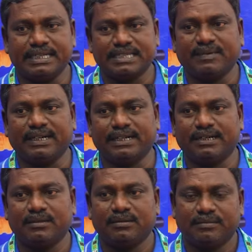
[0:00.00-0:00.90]
டிஸ்க்
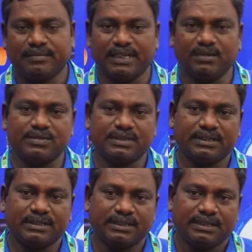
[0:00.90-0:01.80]
பில்டர் மேலும்
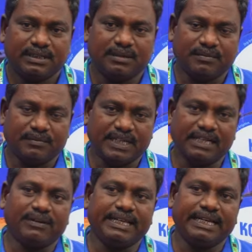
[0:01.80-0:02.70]

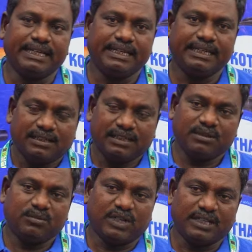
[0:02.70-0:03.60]
மணல் வடிகட்டி
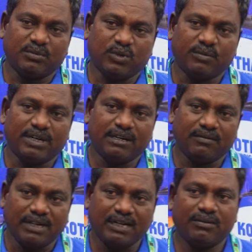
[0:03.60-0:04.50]
அதன் அதன் மூலமாக
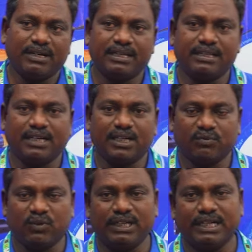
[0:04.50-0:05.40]
வால்வானது
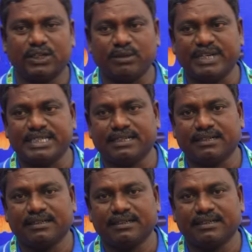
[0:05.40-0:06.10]
ஃபுல்லி ஆட்டோமேஷன்